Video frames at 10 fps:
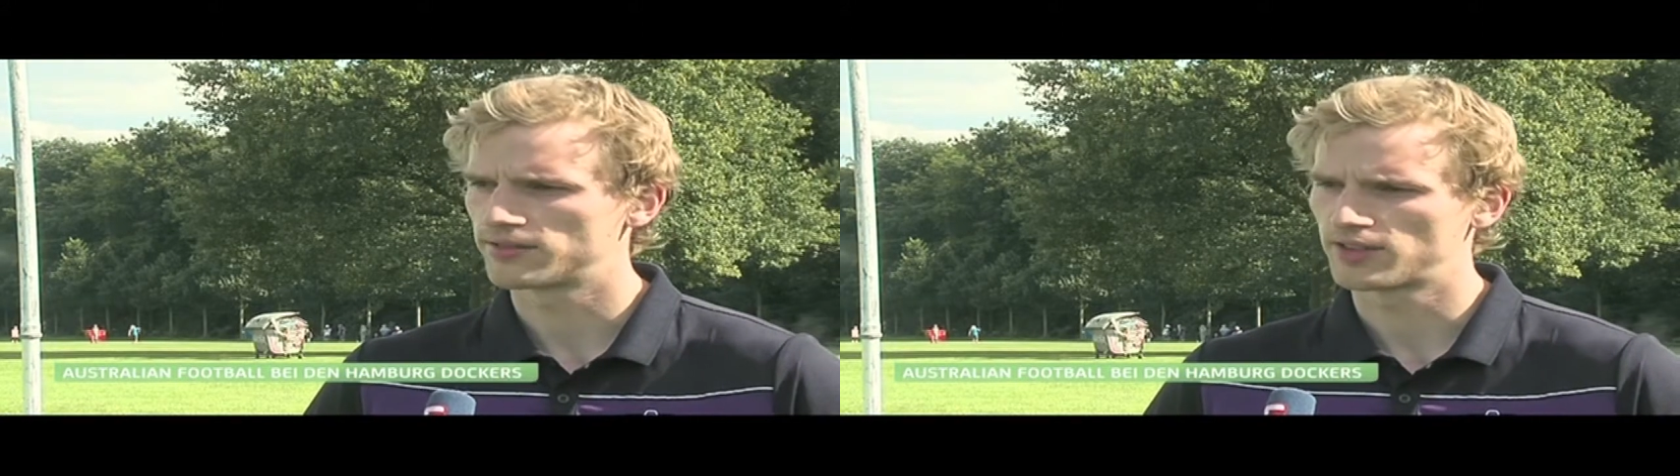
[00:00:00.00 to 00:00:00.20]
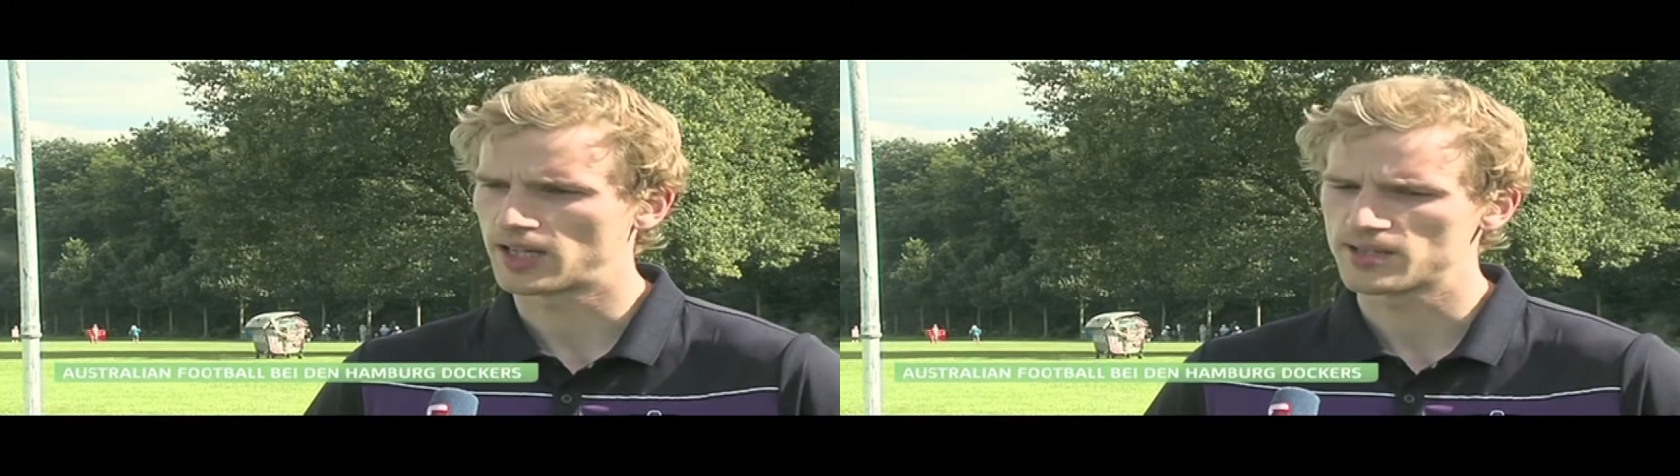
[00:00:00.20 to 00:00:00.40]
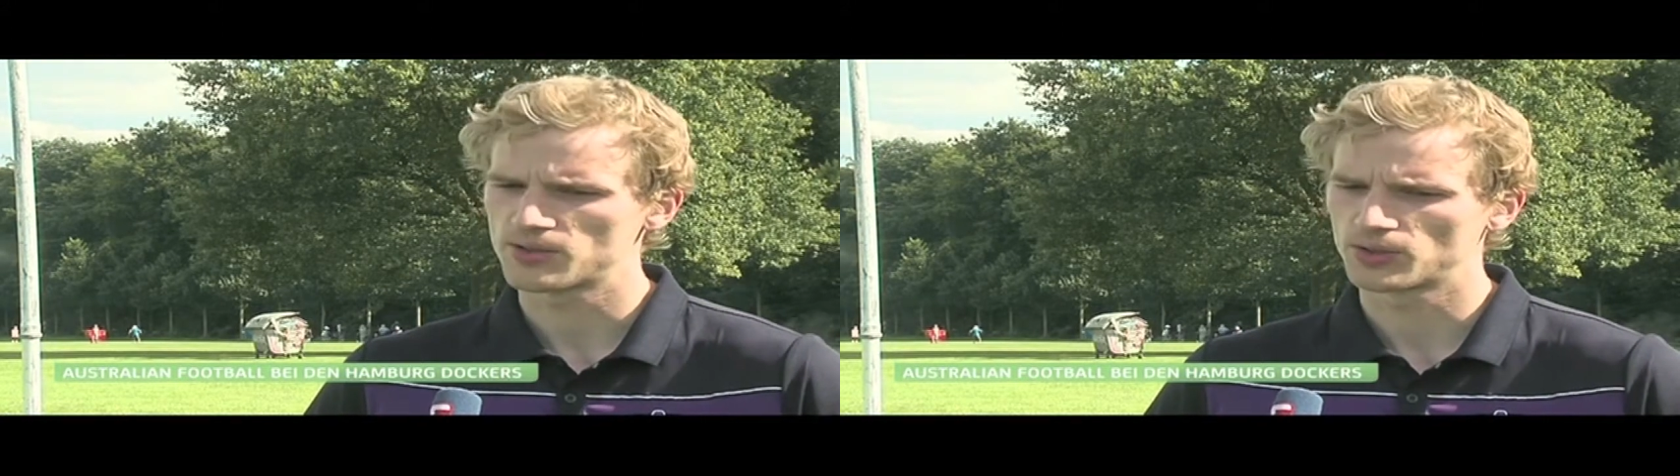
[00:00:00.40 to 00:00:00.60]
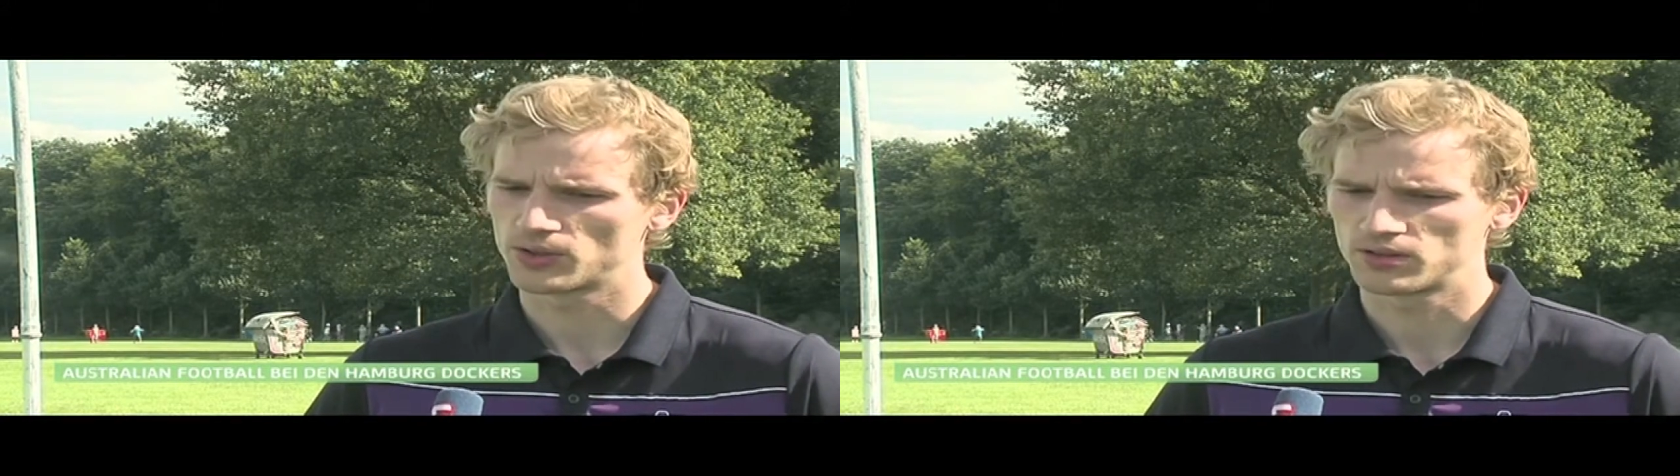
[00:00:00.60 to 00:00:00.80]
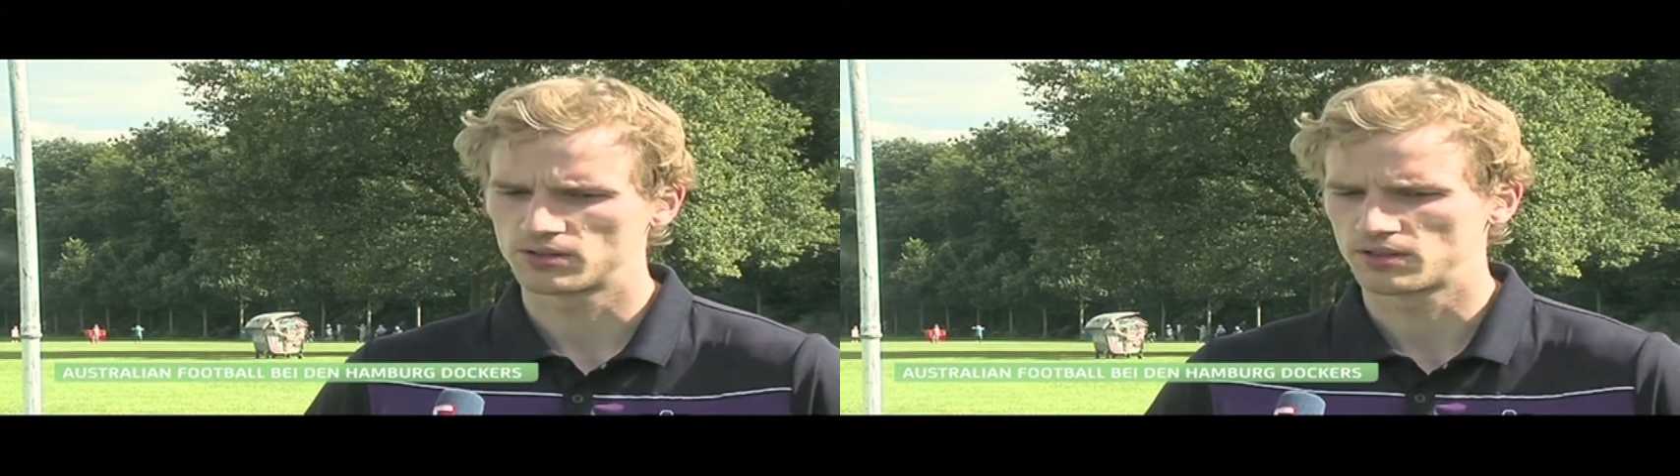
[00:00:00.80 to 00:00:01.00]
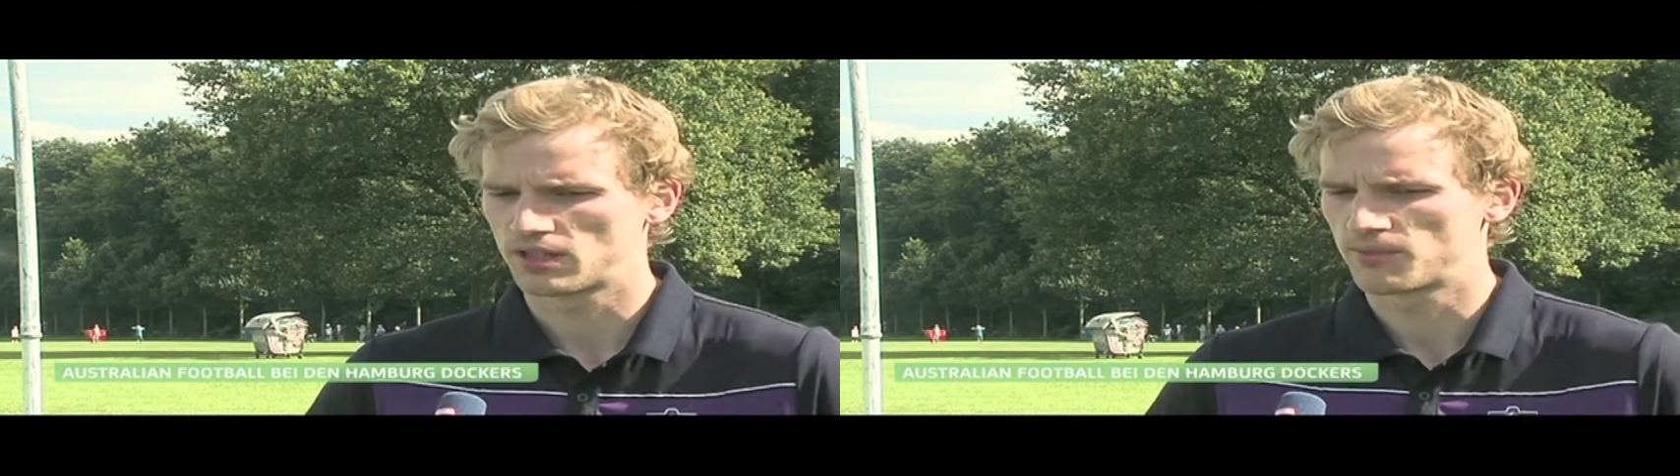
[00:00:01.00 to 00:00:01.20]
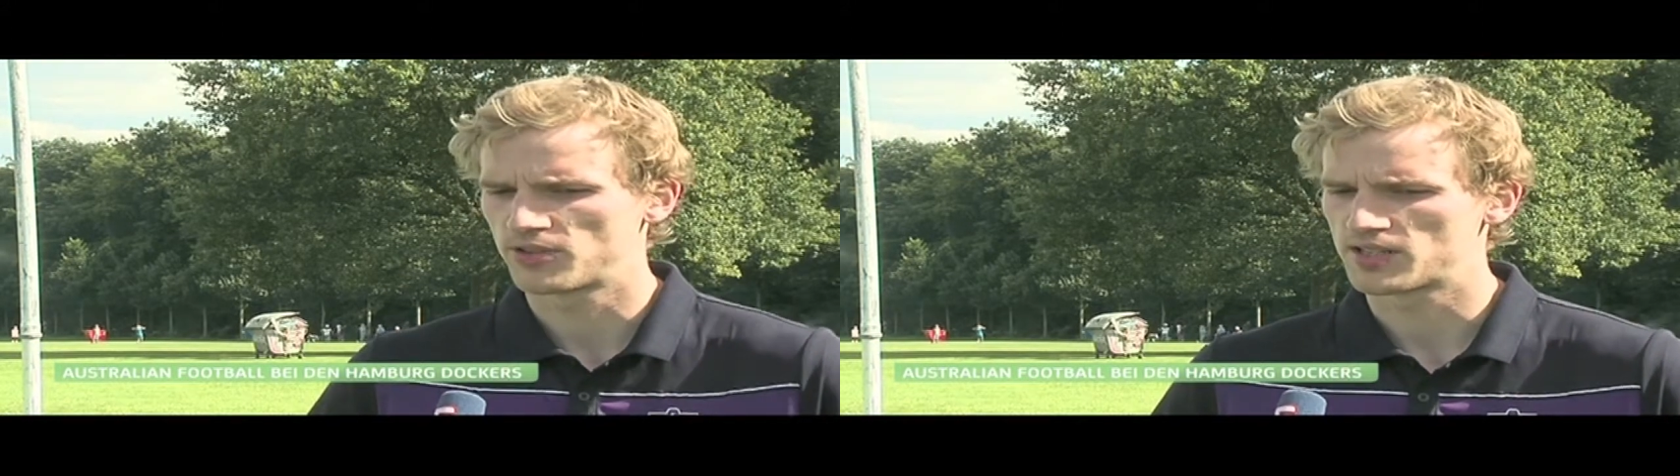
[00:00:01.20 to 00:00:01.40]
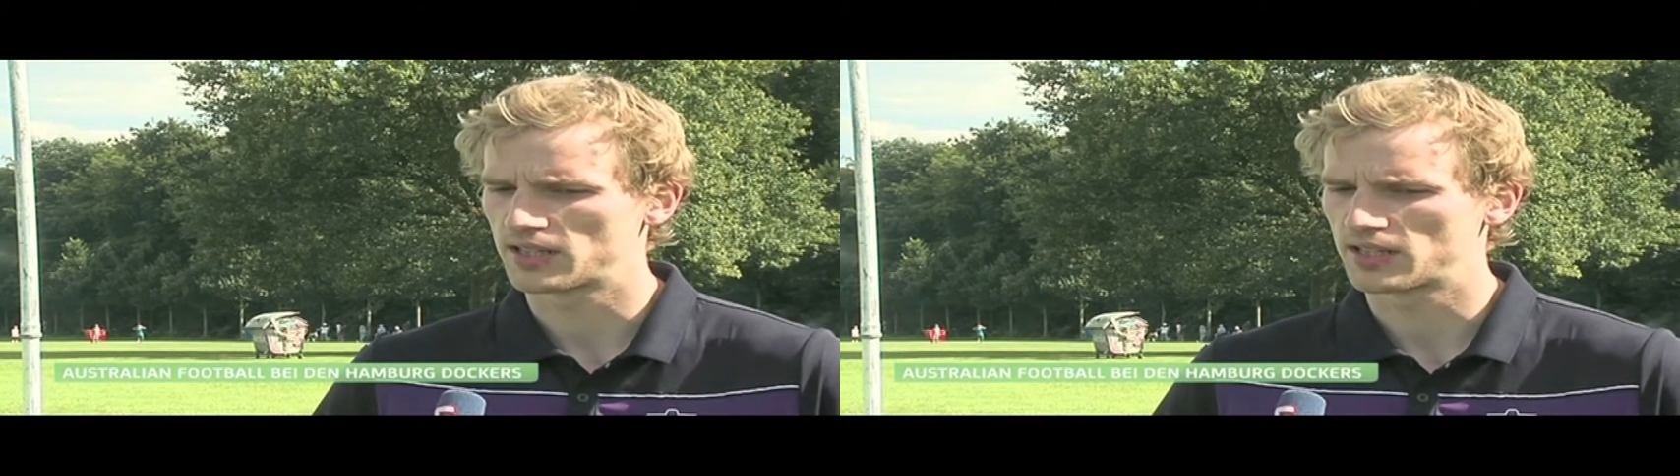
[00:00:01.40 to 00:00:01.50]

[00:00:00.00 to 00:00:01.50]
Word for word: einen Verein zu gründen und dann haben wir das